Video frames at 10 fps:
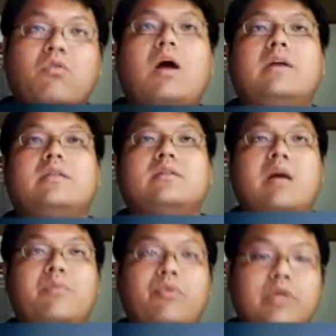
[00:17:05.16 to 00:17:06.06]
快呢，
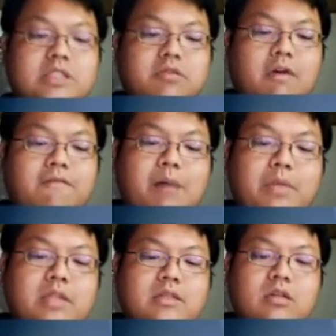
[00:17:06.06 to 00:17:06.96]
他们会希望发
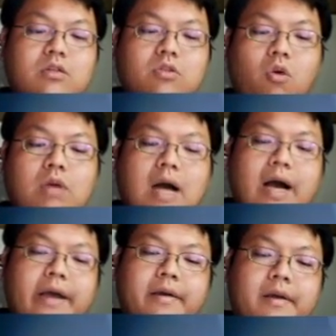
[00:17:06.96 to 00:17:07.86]
明人公
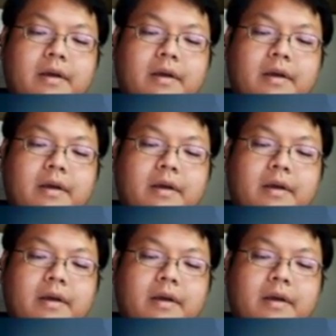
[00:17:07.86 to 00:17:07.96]
开，